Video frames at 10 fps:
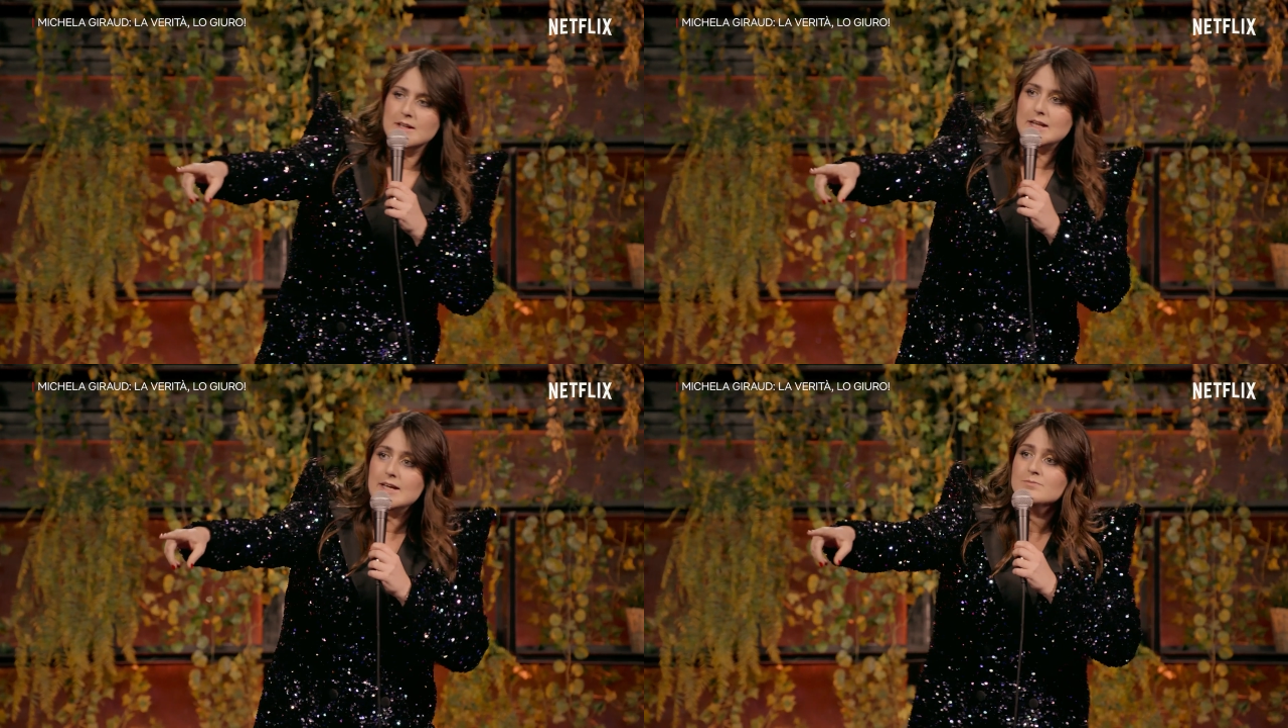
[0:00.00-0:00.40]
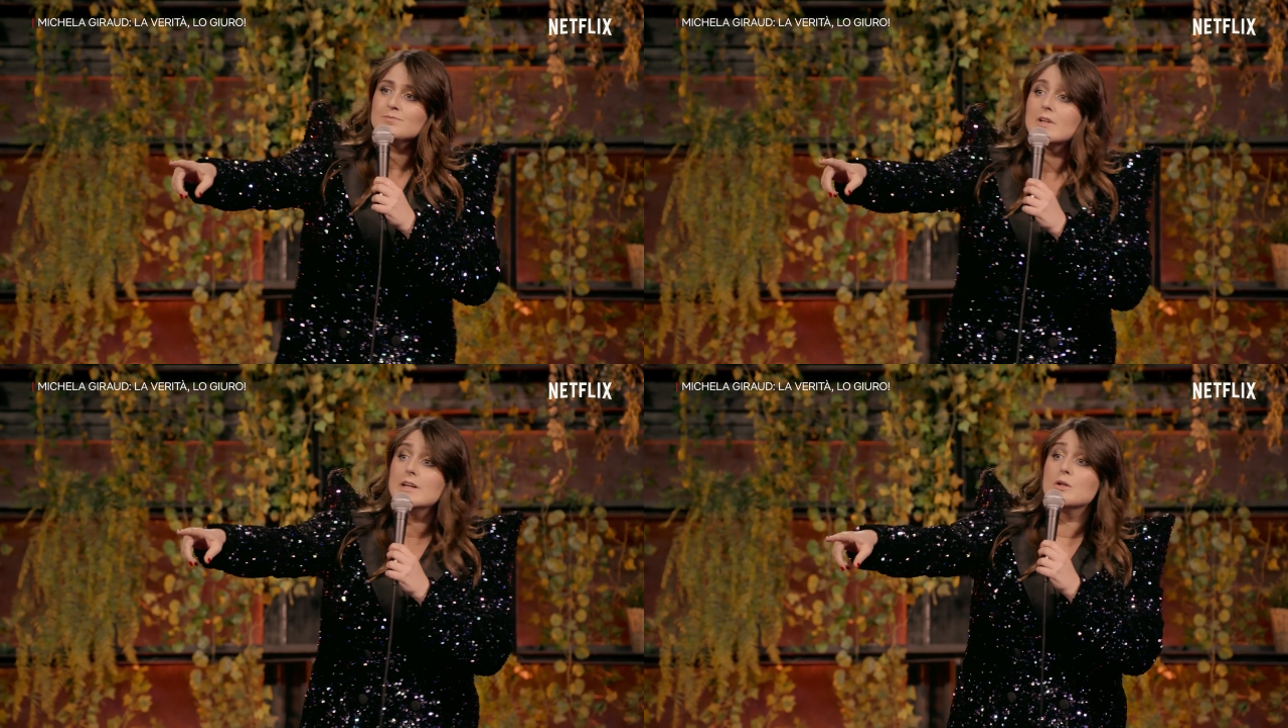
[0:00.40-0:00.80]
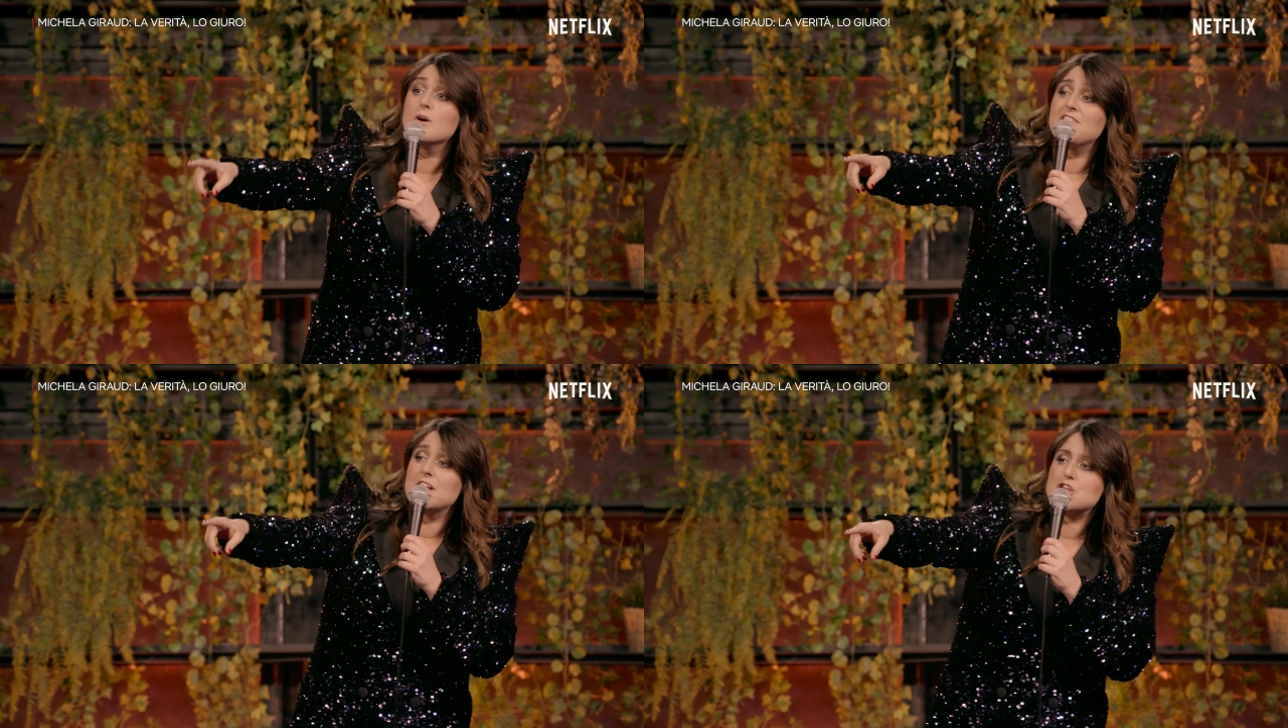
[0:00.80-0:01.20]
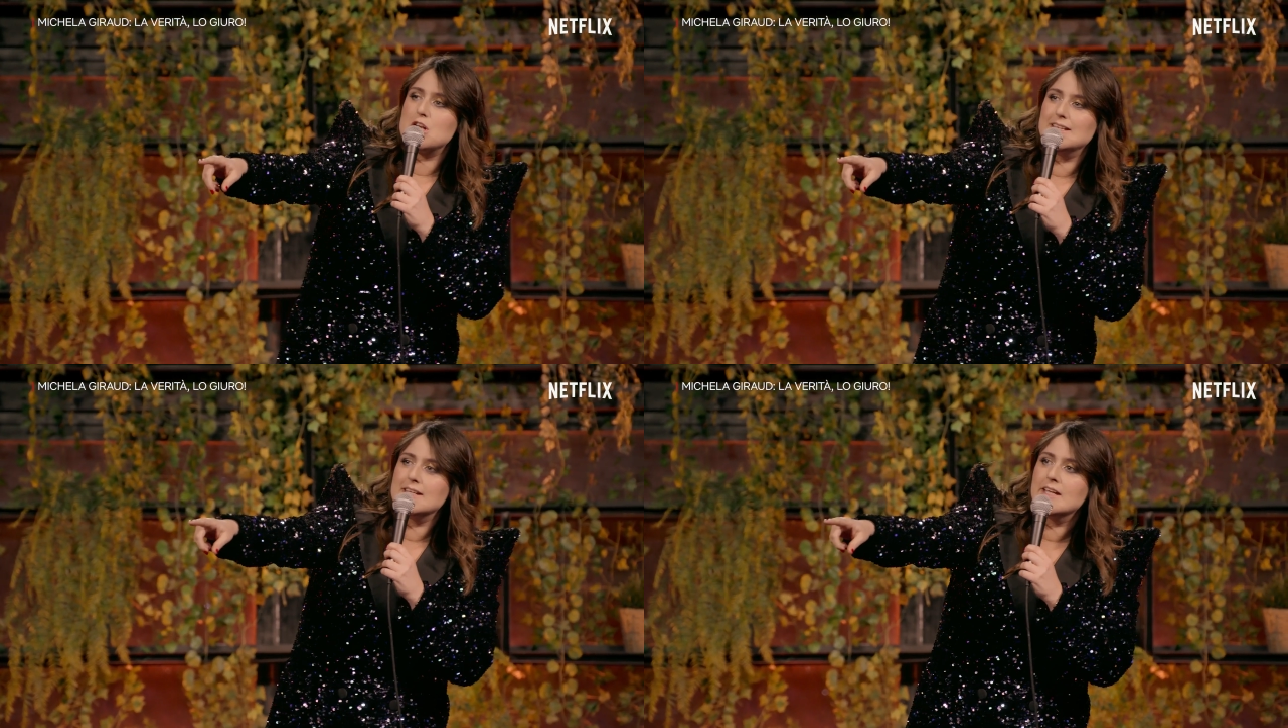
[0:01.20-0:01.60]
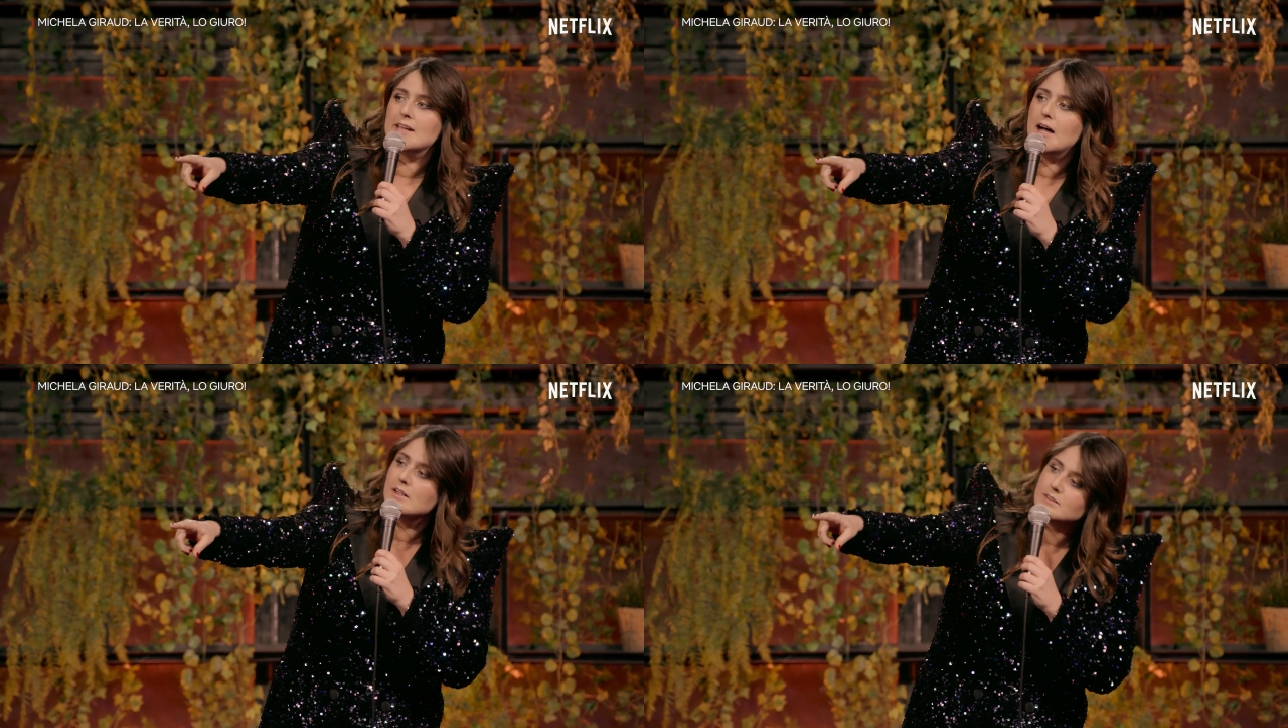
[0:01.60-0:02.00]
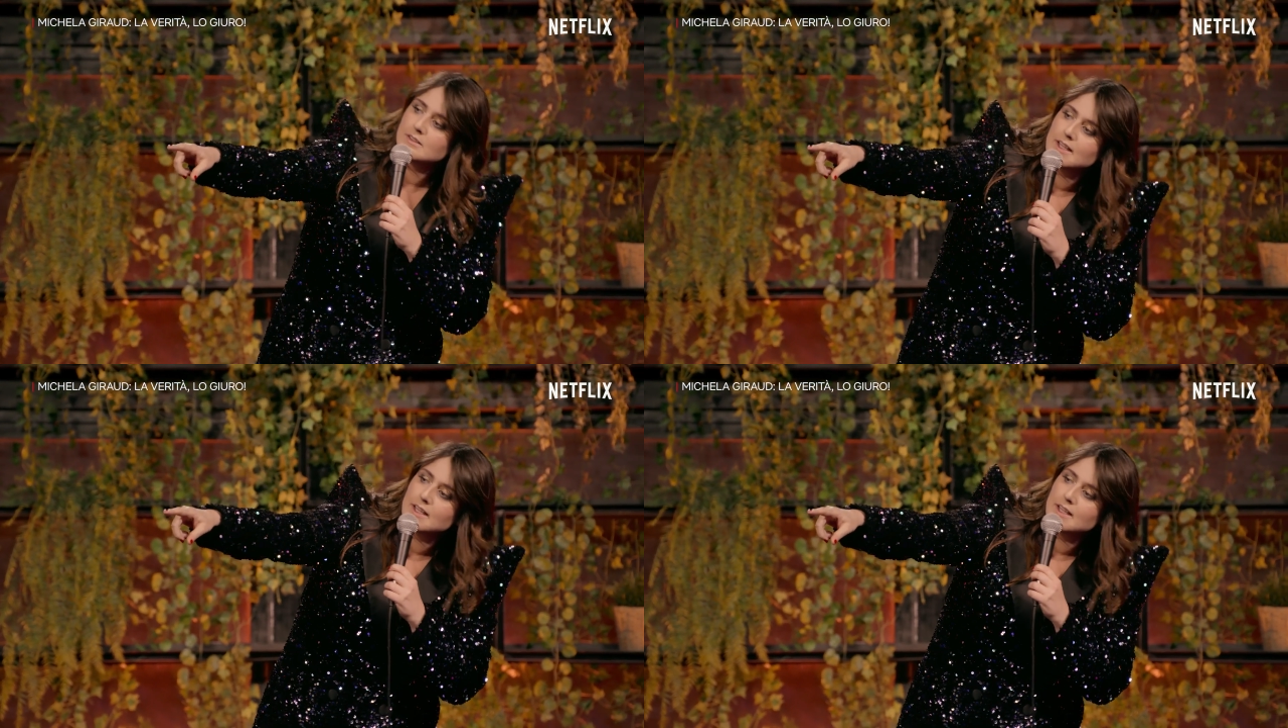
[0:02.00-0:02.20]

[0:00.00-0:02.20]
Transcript: Lì, lì dove finisce la dignità.